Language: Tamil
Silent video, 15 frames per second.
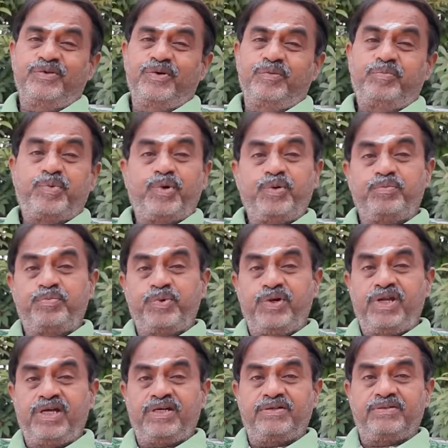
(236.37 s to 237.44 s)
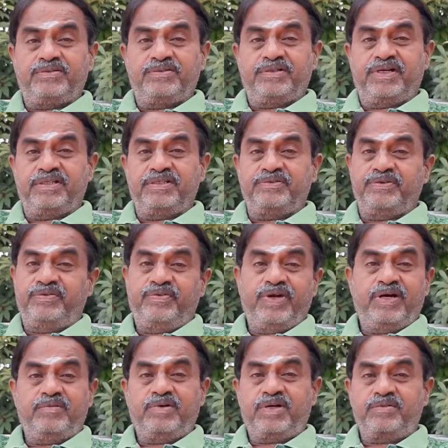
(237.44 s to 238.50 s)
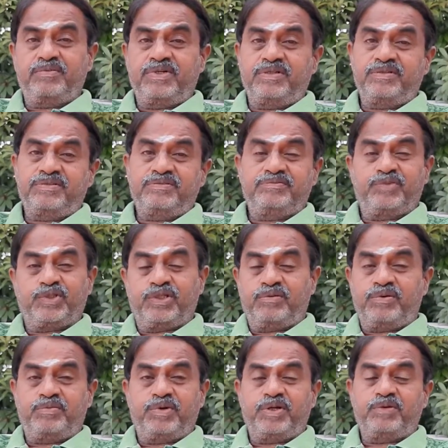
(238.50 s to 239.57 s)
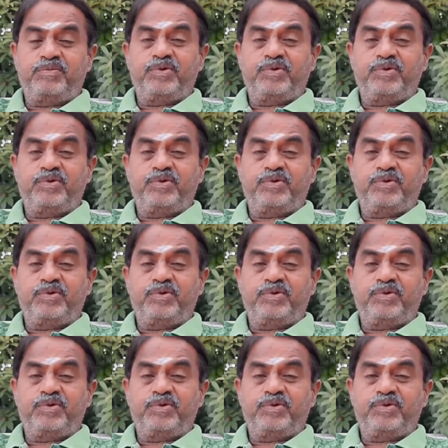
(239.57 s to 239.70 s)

ஒரு பொறுப்புள்ள அந்த ஒரு வியாபாரமாக மொத்தமாக பண்ண